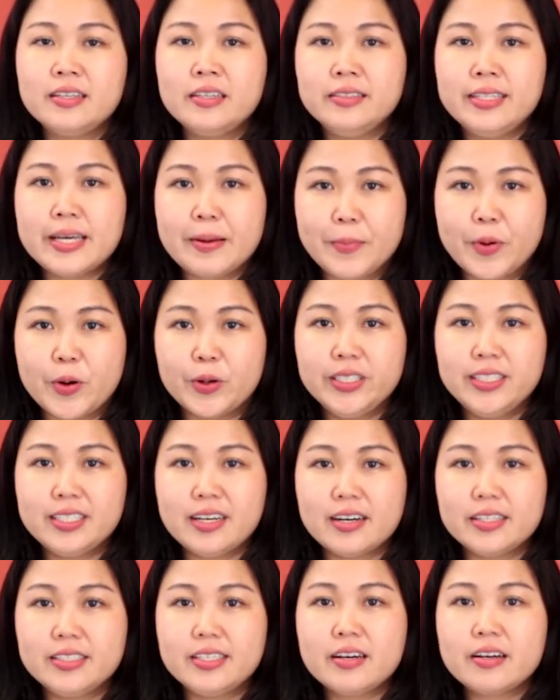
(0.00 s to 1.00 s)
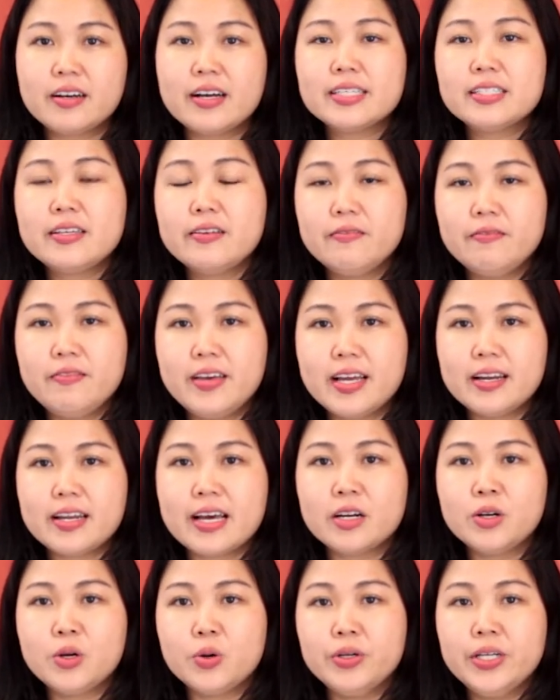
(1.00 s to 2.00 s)
nhằm hỗ trợ cho các sinh viên
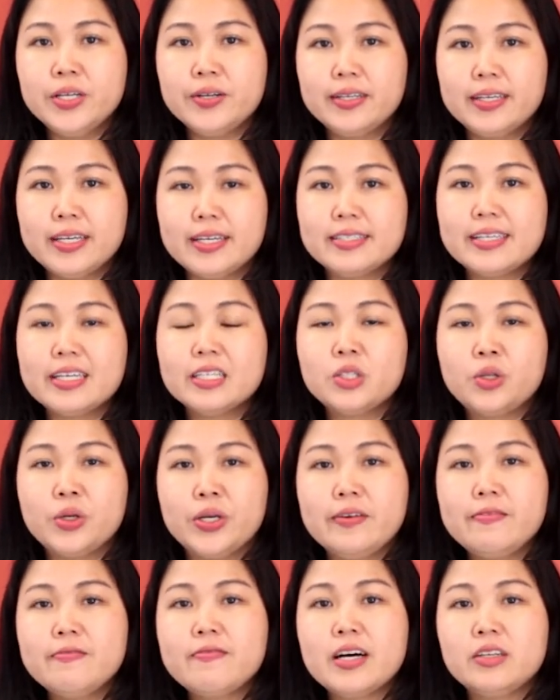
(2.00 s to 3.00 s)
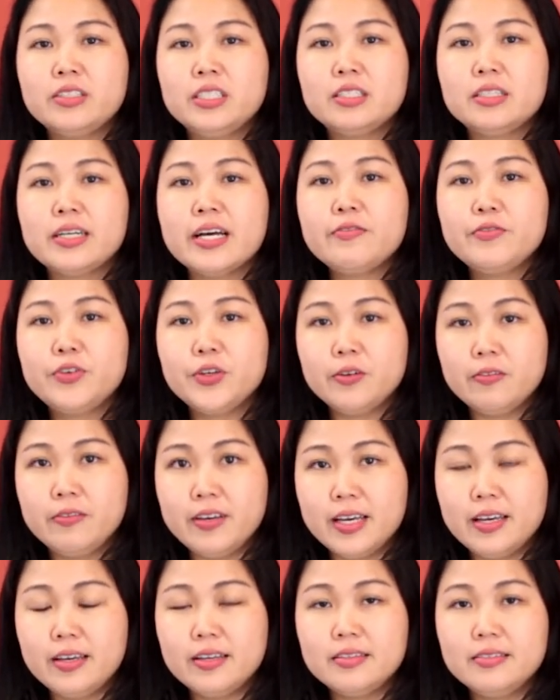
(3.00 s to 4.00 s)
đã đủ điều kiện xét tuyển vào trường ép u
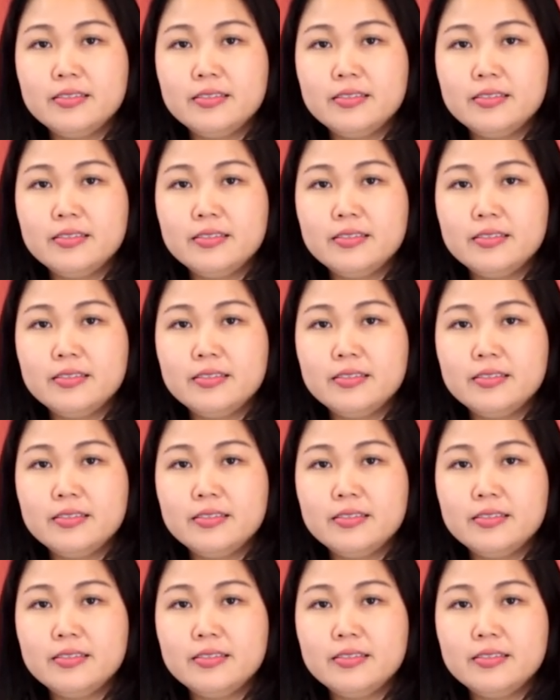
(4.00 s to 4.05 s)
vê